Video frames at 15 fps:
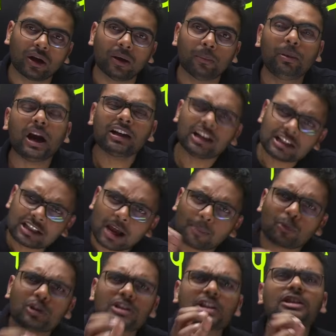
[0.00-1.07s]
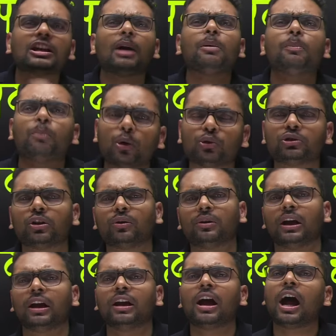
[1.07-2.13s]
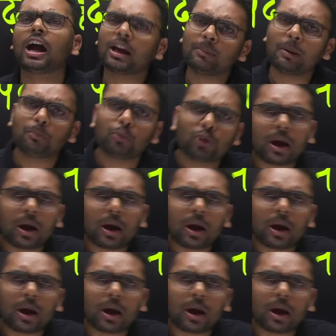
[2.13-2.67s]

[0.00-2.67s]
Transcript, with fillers: प्रैक्टिस आपको इस एग्जाम में बहुत जरूरी है आगे मैं पूरा